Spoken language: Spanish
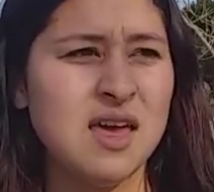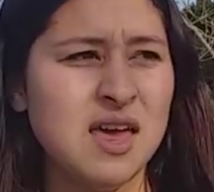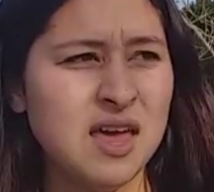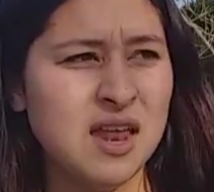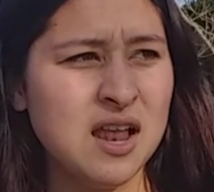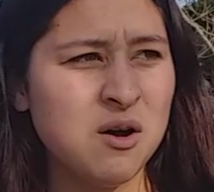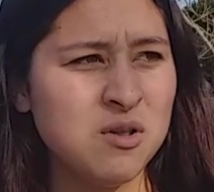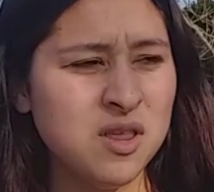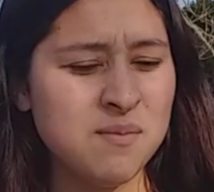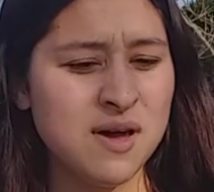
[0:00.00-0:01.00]
Eh, la
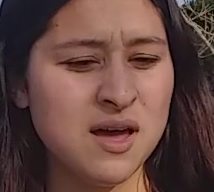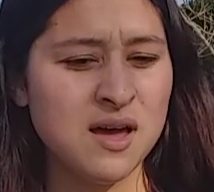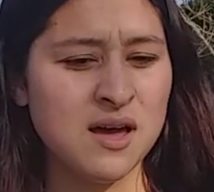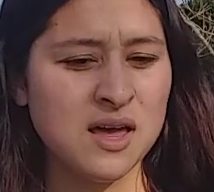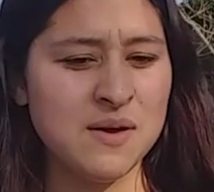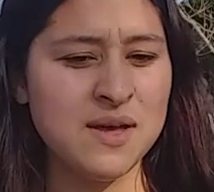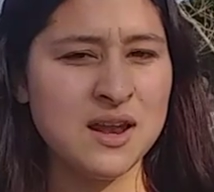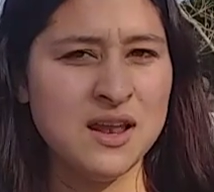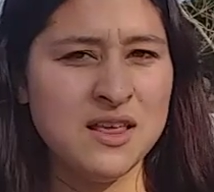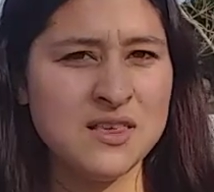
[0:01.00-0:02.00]
última que había
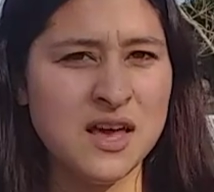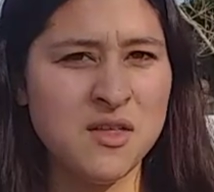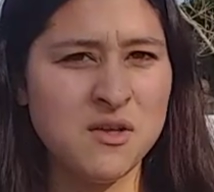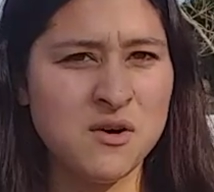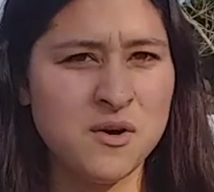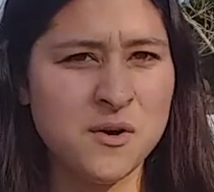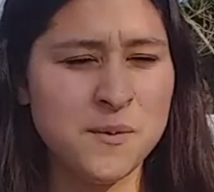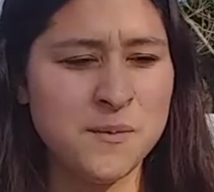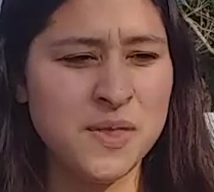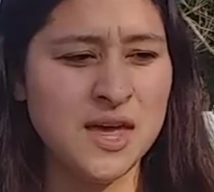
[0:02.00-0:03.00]
realizado